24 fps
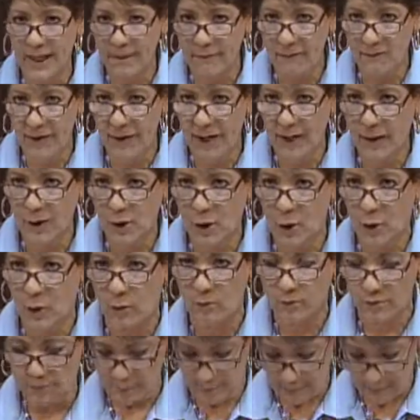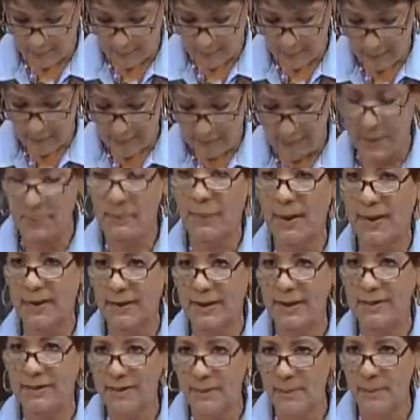En efecto, mi
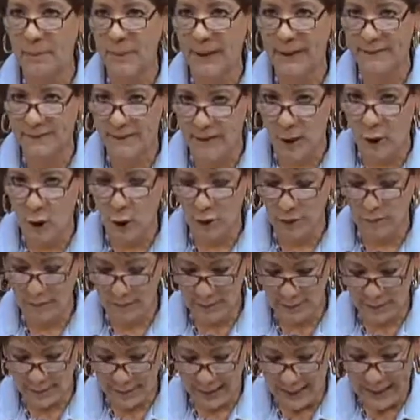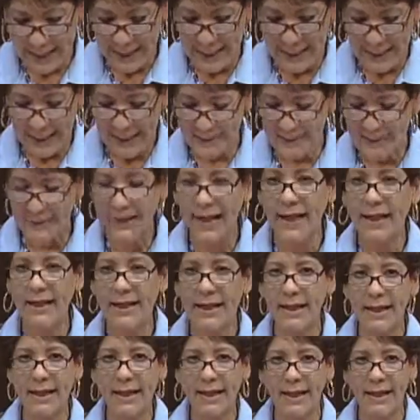participación
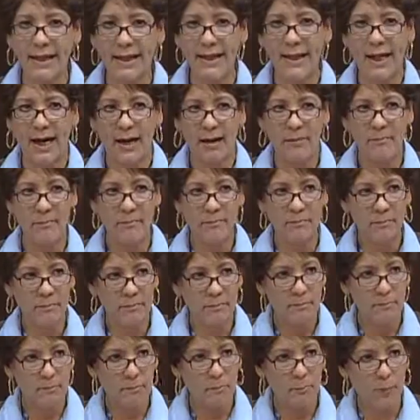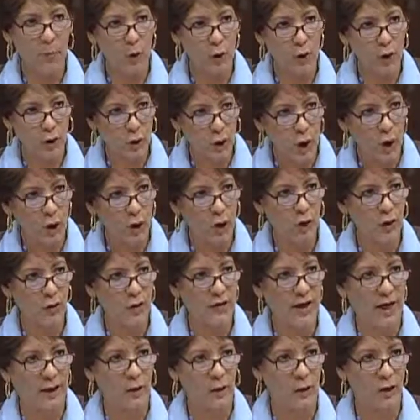está dirigida por todos
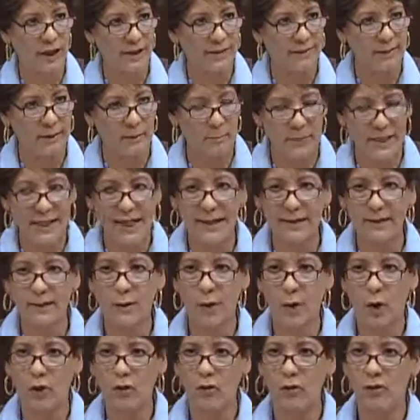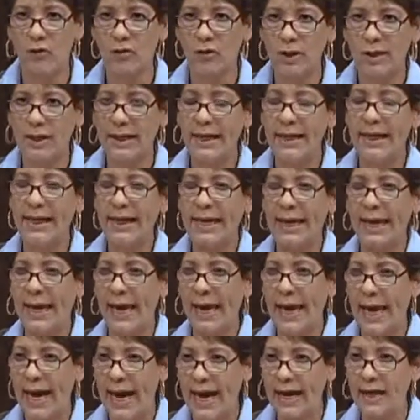los acontecimientos
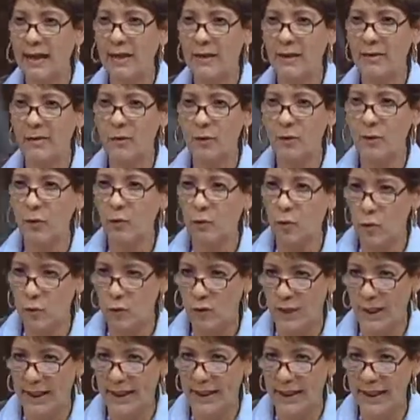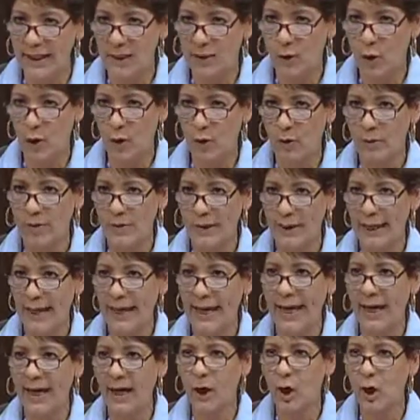que han
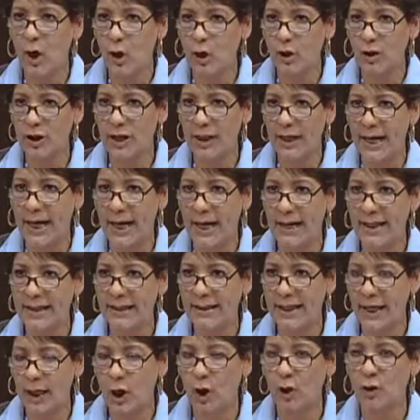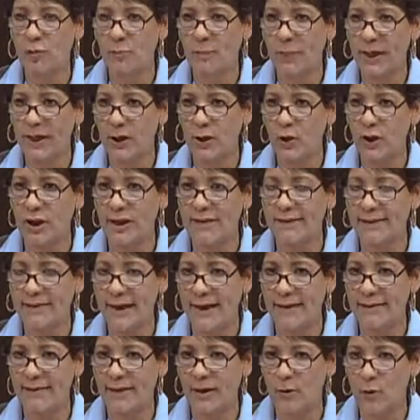sucedido en contra de los
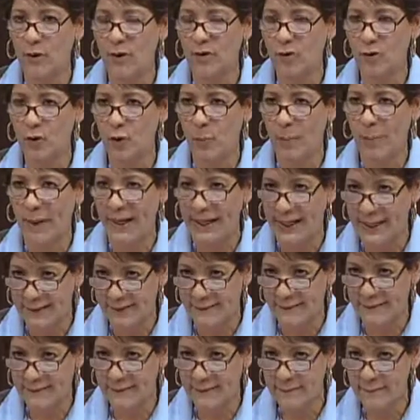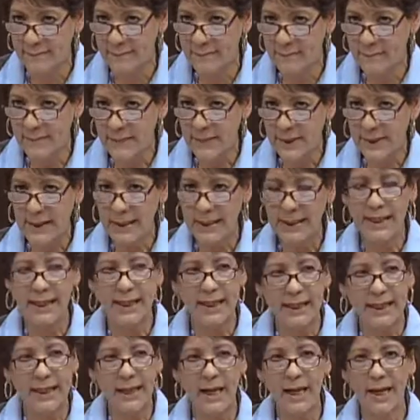periodistas de nuestro país.
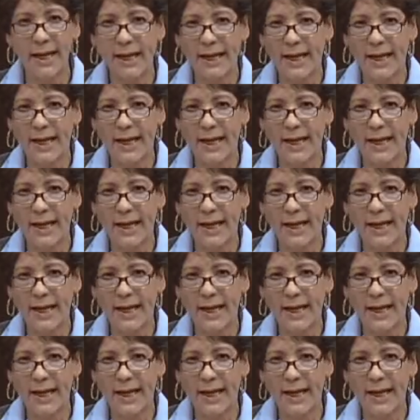Y